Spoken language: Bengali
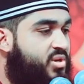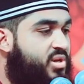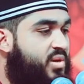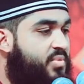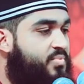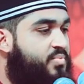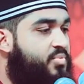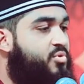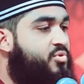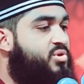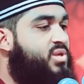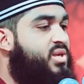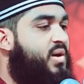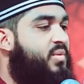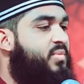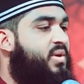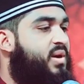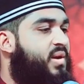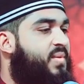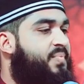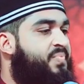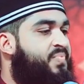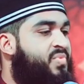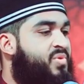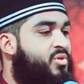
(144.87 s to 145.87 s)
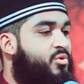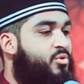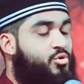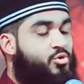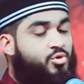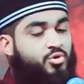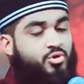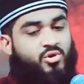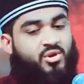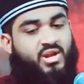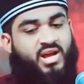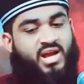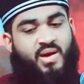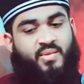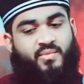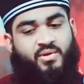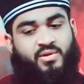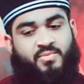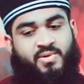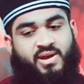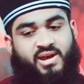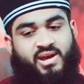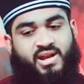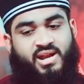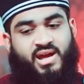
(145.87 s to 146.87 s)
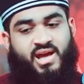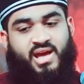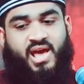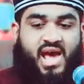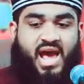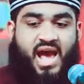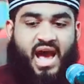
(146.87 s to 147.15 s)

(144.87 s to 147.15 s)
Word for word: নিয়ে পৌঁছাবেন তো সুতরাং আমার ভাইয়েরা